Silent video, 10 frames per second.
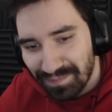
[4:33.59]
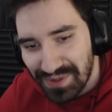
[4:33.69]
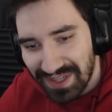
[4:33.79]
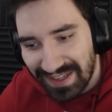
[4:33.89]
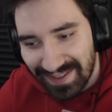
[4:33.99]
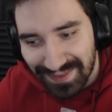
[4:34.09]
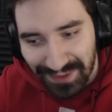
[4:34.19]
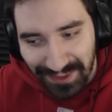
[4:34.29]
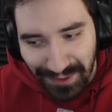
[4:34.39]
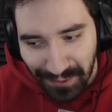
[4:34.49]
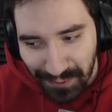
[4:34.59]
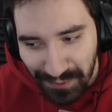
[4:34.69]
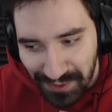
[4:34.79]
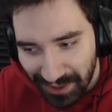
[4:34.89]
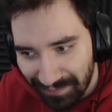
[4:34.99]
przekazuje to
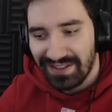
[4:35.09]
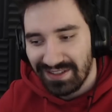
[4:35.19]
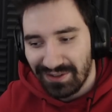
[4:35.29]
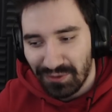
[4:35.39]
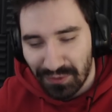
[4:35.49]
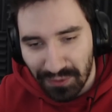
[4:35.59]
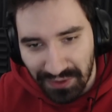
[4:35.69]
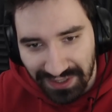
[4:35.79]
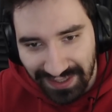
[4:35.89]
ludziom y, u góry,